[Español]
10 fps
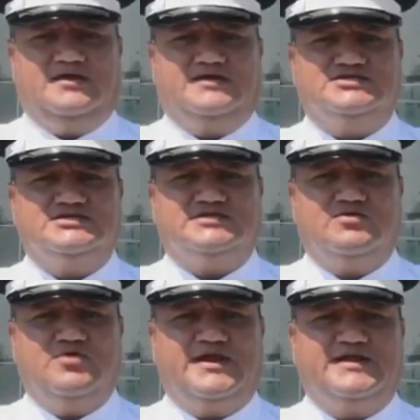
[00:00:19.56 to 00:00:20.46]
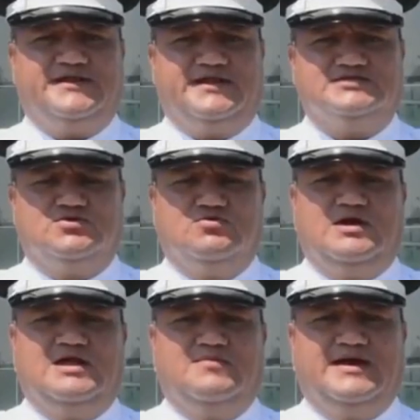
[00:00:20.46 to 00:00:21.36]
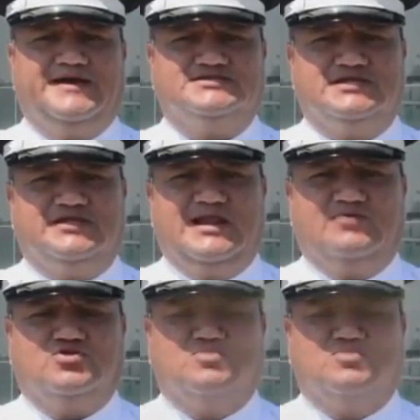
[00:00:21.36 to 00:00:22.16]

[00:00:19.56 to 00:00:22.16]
Existe un gran riesgo al bajarse del